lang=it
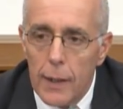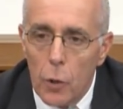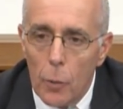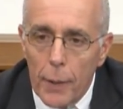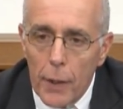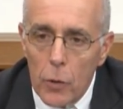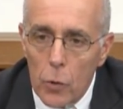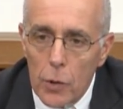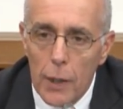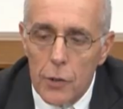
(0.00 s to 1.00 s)
e do per
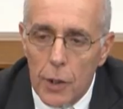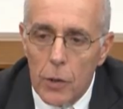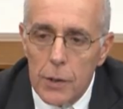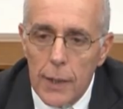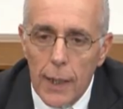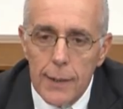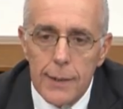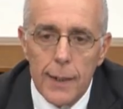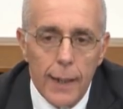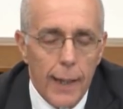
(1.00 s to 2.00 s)
nota la
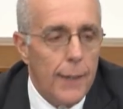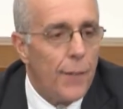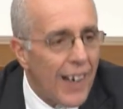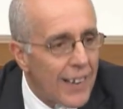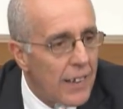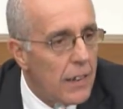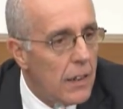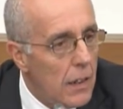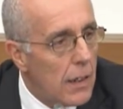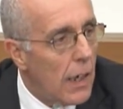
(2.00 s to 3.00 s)
circostanza che i
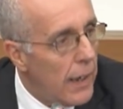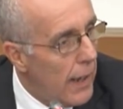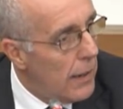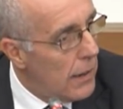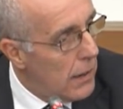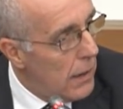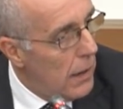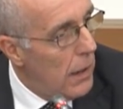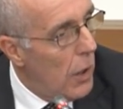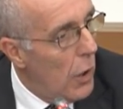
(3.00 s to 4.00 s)
fatti
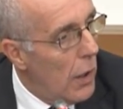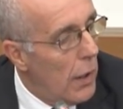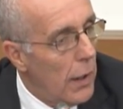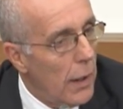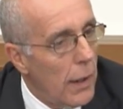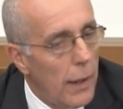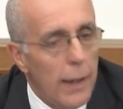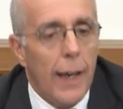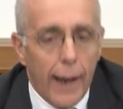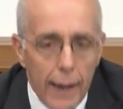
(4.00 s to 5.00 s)
salienti eh,
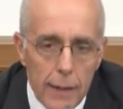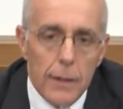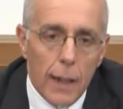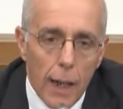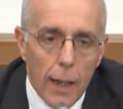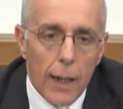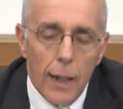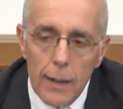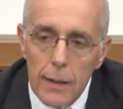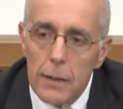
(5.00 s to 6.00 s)
inerenti
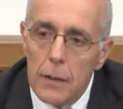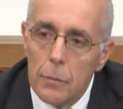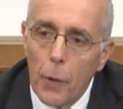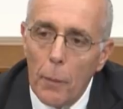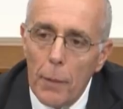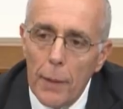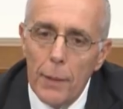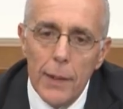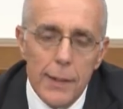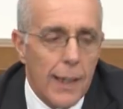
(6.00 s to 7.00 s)
ai eh,
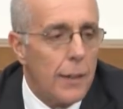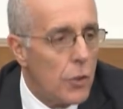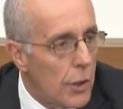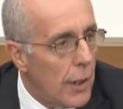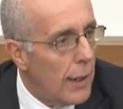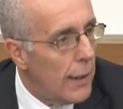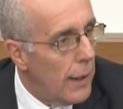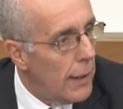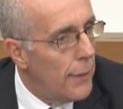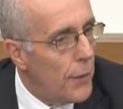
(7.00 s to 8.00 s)
problemi di staticità
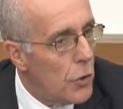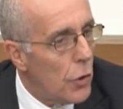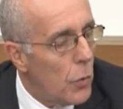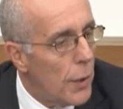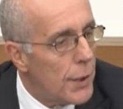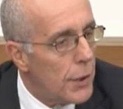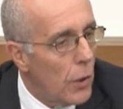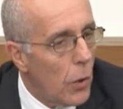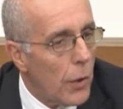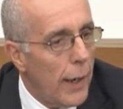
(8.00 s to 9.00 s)
dell'edificio in
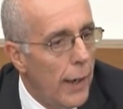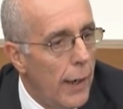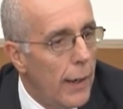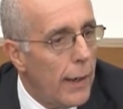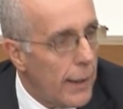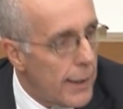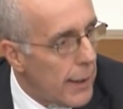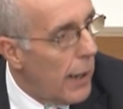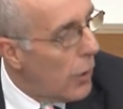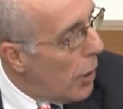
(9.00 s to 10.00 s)
questione
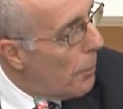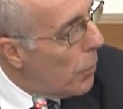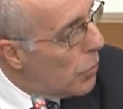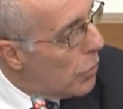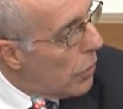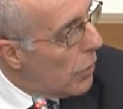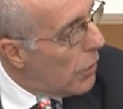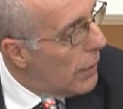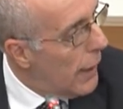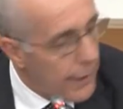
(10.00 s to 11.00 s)
risalgono appunto
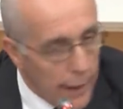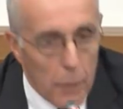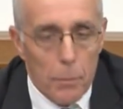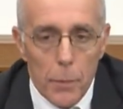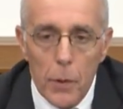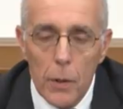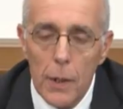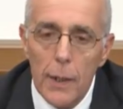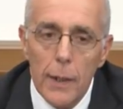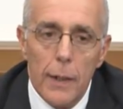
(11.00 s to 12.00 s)
nel tempo.
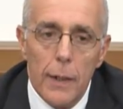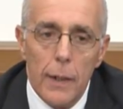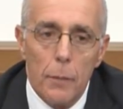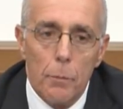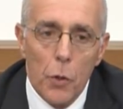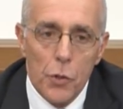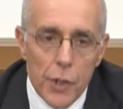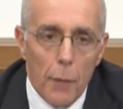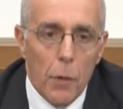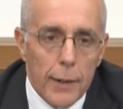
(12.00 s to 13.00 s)
Eh,
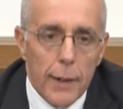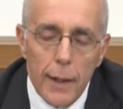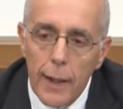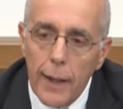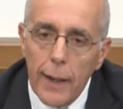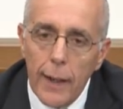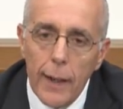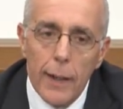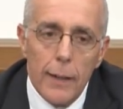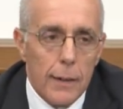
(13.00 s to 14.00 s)
possiamo ritenere
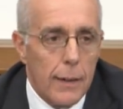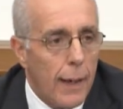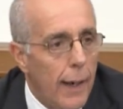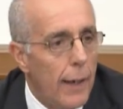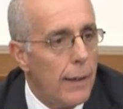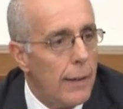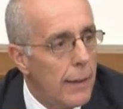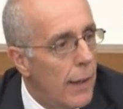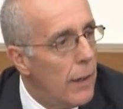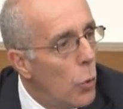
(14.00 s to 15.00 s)
eh, che
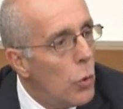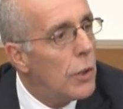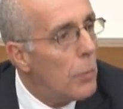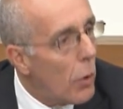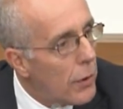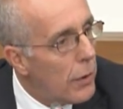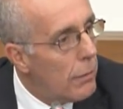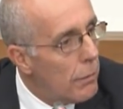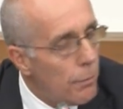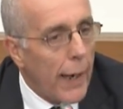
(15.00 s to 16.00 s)
nell'ultimo
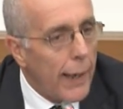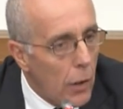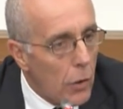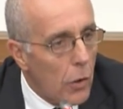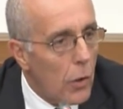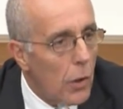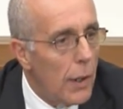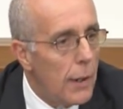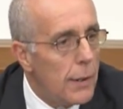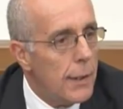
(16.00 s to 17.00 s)
periodo
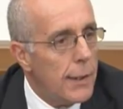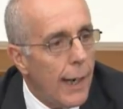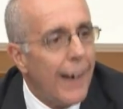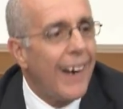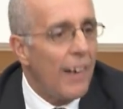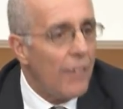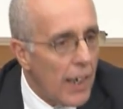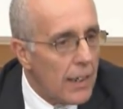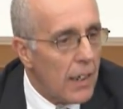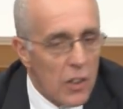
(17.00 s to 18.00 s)
si sia
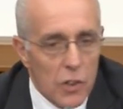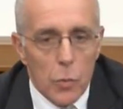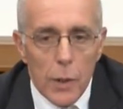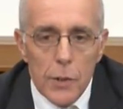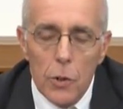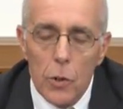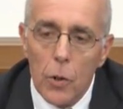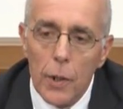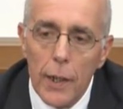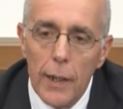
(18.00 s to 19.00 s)
aggravata la
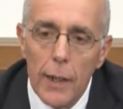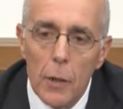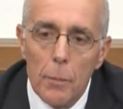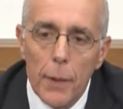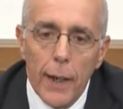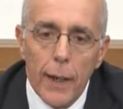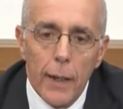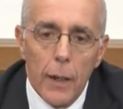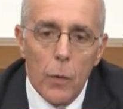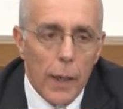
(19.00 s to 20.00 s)
situazione
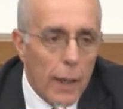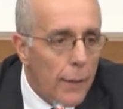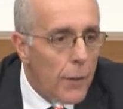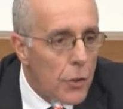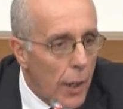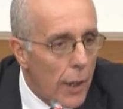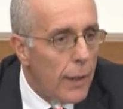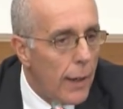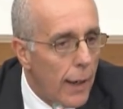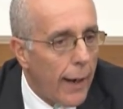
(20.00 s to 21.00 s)
per quelle
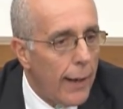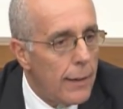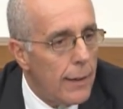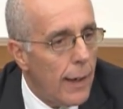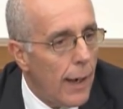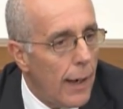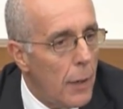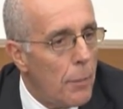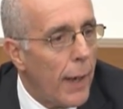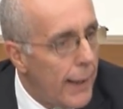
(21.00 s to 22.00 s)
vicende inerenti
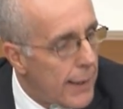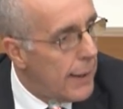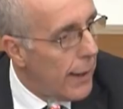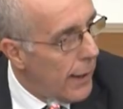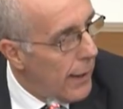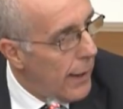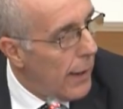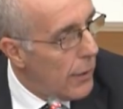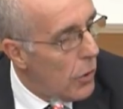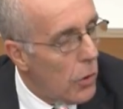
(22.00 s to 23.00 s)
alle perizie che ne
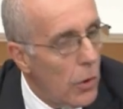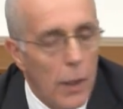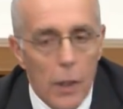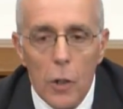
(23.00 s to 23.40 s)
hanno